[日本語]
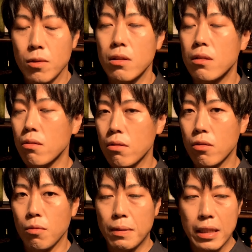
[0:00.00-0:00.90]
ちょっ
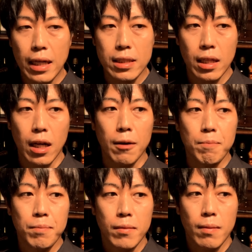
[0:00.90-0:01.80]
とビターさが
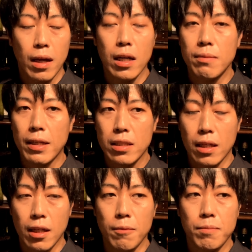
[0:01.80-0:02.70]
ありますか
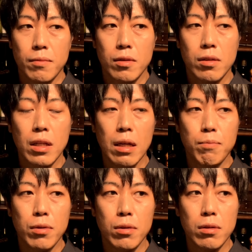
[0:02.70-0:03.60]
ね。
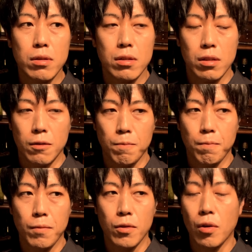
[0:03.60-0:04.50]
グレープフルーツ
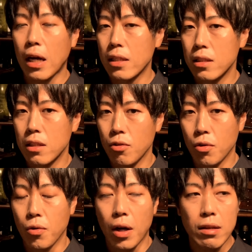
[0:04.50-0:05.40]
の感じ
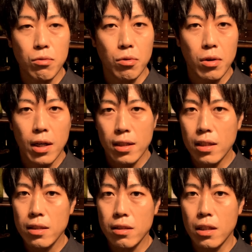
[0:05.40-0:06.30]
と、あと、
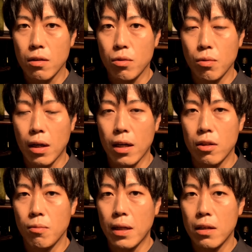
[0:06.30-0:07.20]
リースリングとか
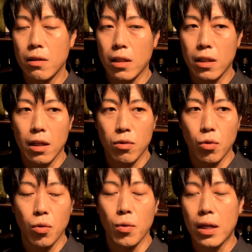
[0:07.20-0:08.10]
飲まれる方だ
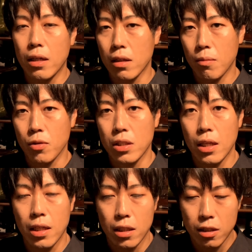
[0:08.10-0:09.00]
とわかるかもしれな
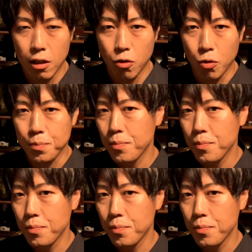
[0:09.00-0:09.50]
いんですけど、